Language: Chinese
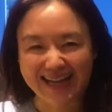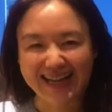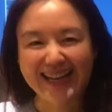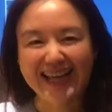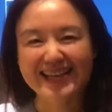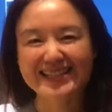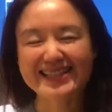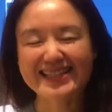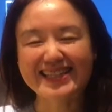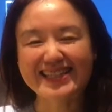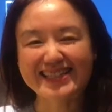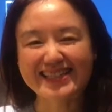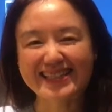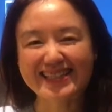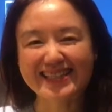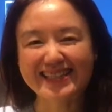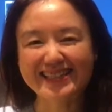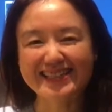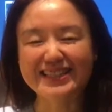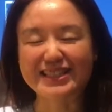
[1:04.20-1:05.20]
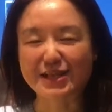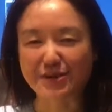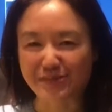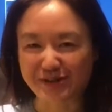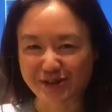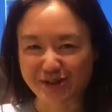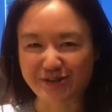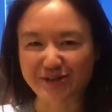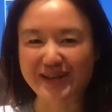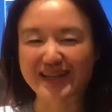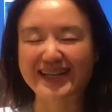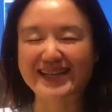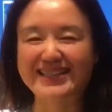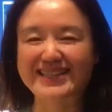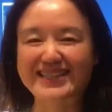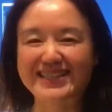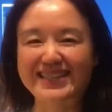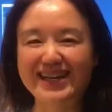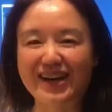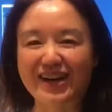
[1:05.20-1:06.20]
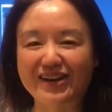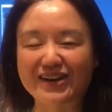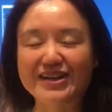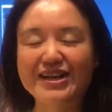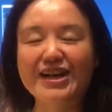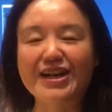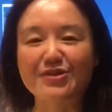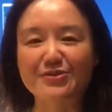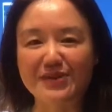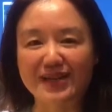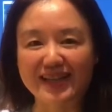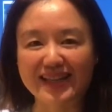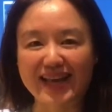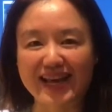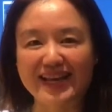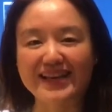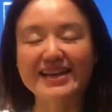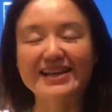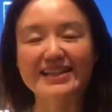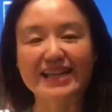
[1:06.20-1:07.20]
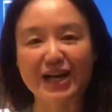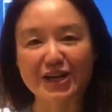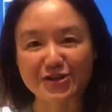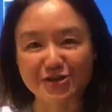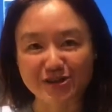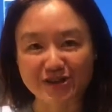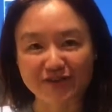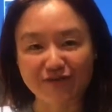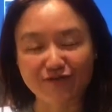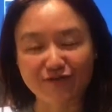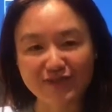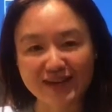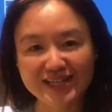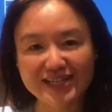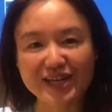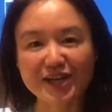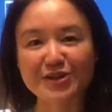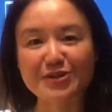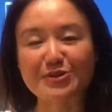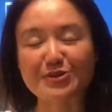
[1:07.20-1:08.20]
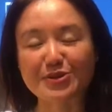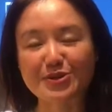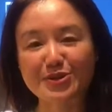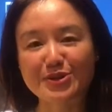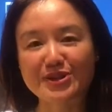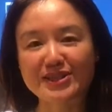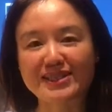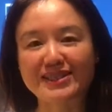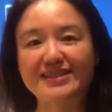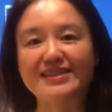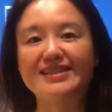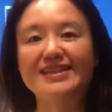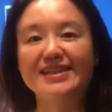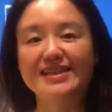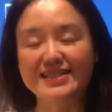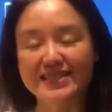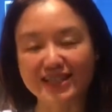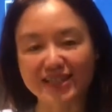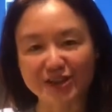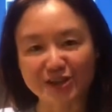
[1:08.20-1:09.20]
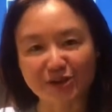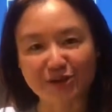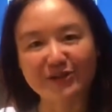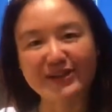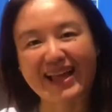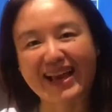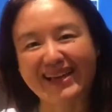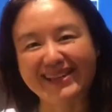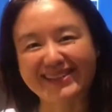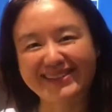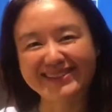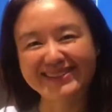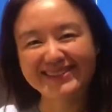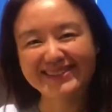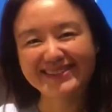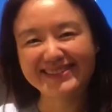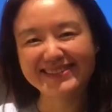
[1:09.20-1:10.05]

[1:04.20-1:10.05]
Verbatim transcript: 开来听一听，你们就可以知道，原来它一个非常有趣的这个由来哦。